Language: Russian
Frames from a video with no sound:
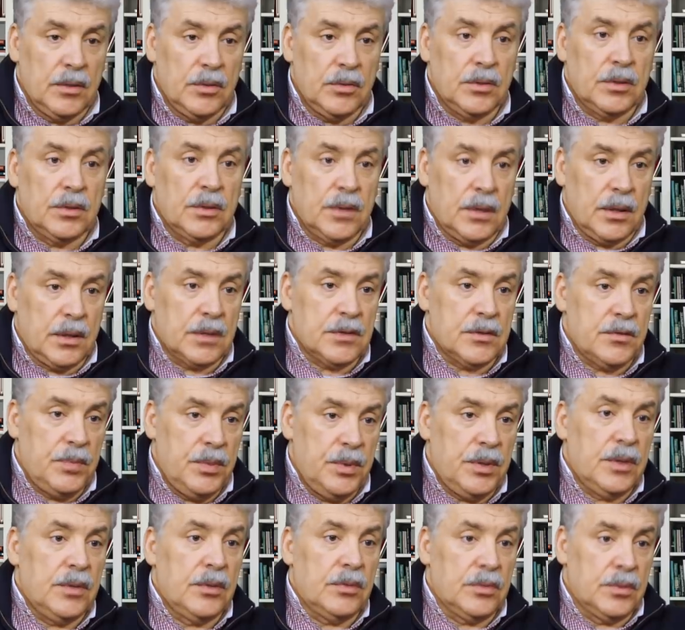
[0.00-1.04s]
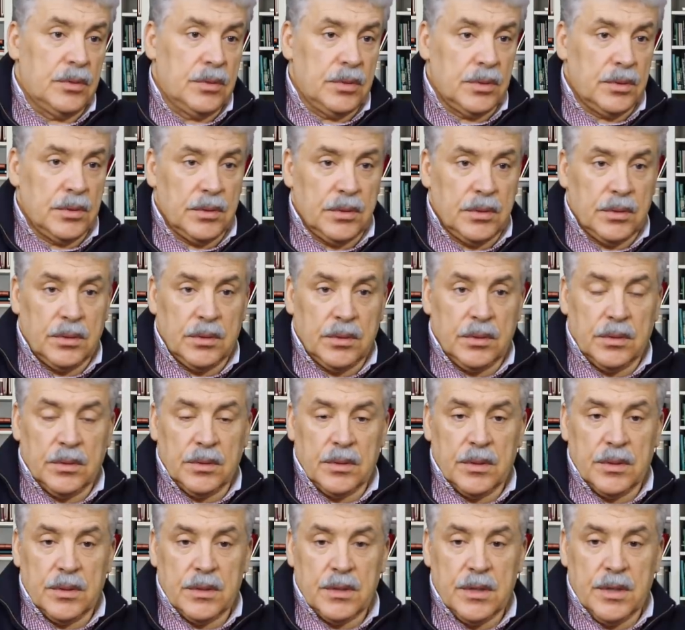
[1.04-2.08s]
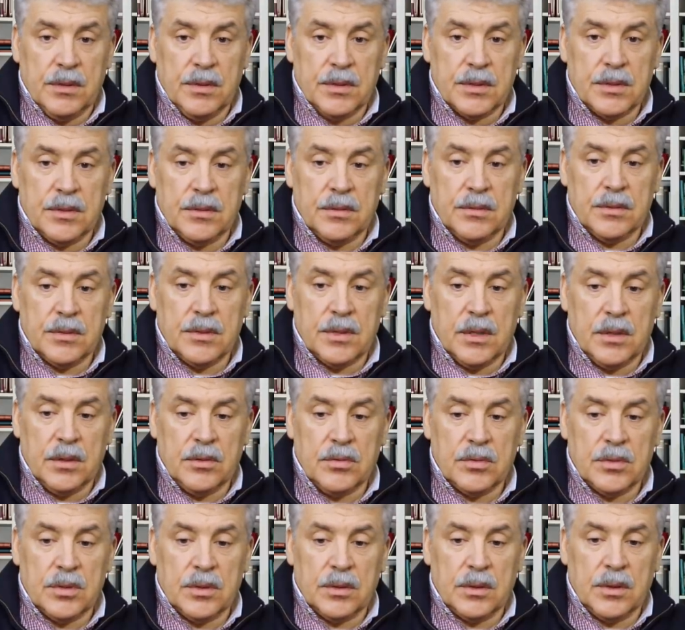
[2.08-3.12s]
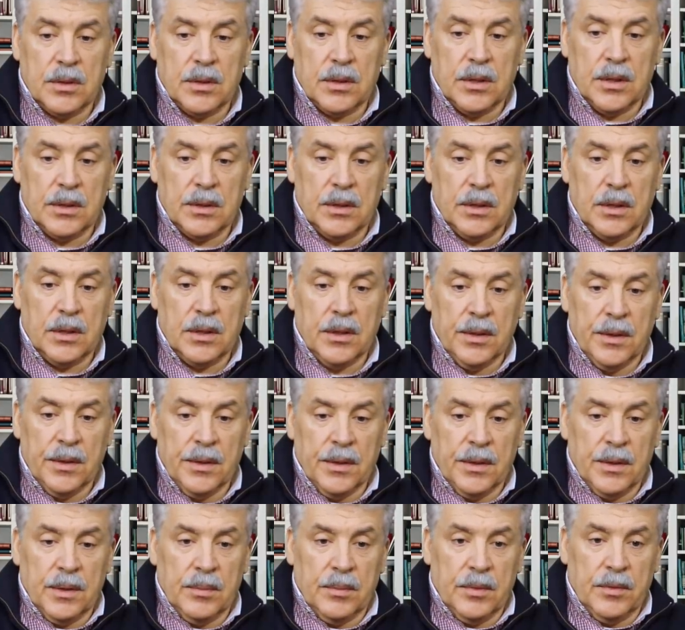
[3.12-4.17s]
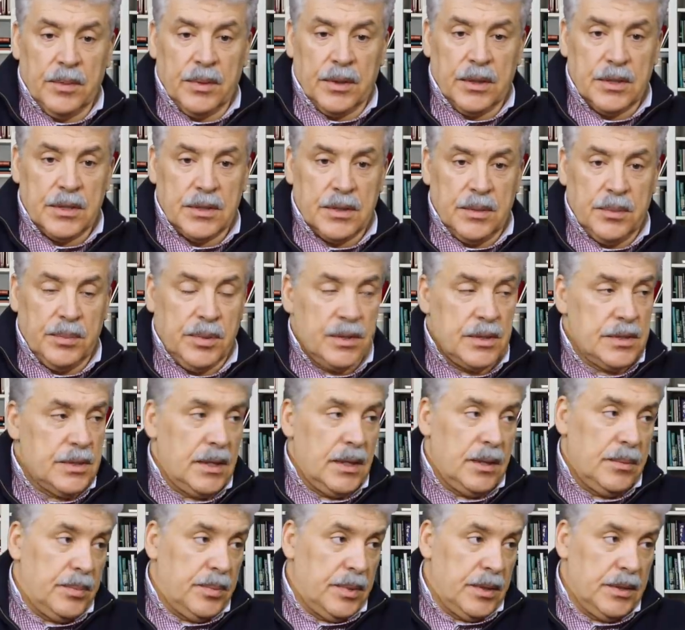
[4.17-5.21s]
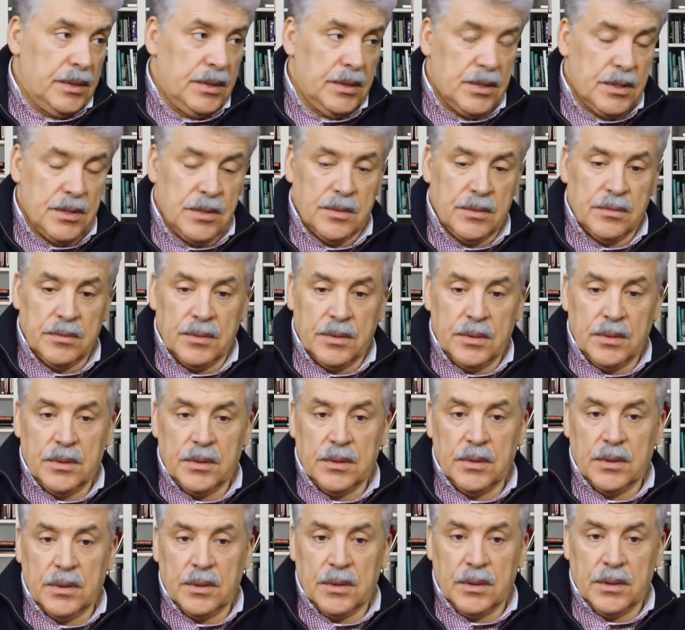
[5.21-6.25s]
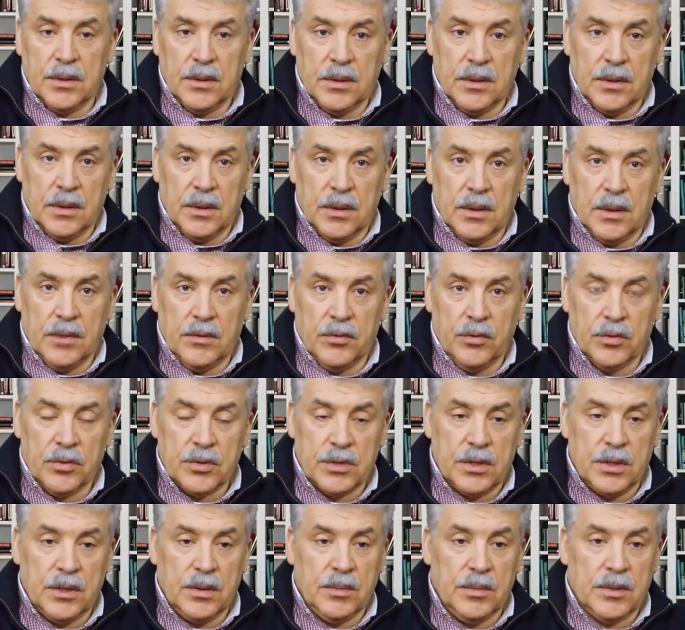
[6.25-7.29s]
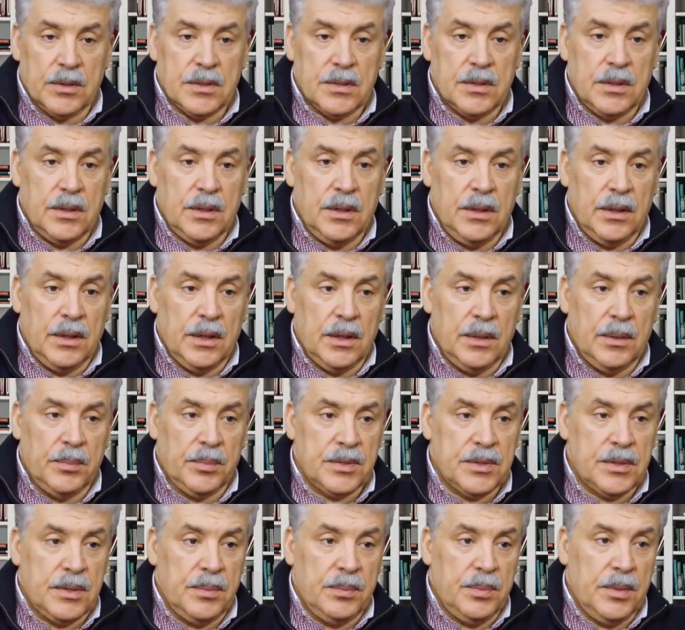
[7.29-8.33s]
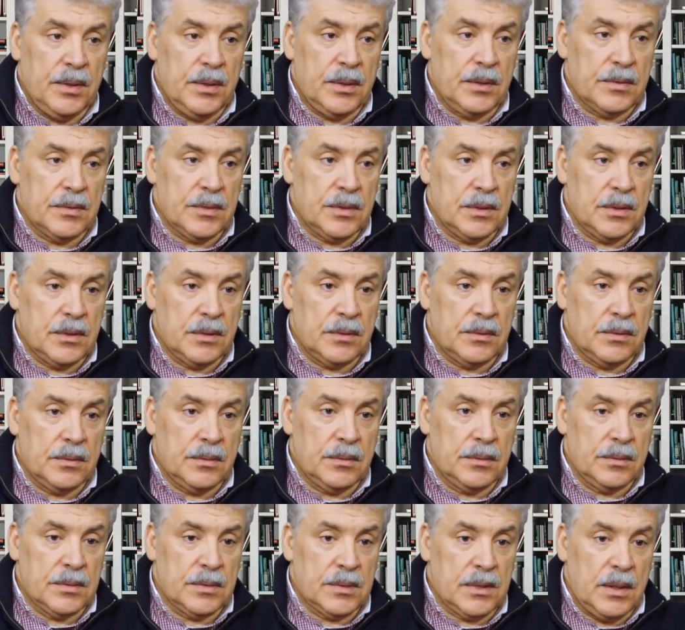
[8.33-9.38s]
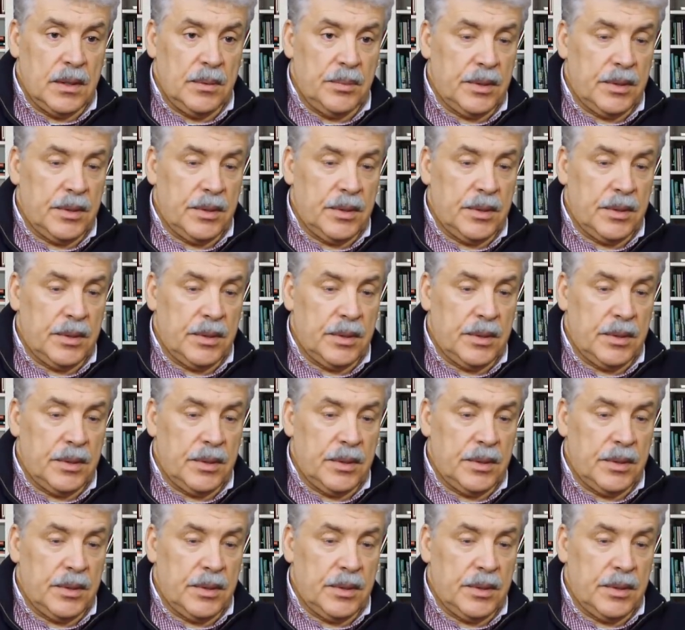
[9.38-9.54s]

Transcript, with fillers: но это как раз в период э, Советского Союза, когда мы практически перестали поддерживать э, афонские монастыри, и они постепенно все стали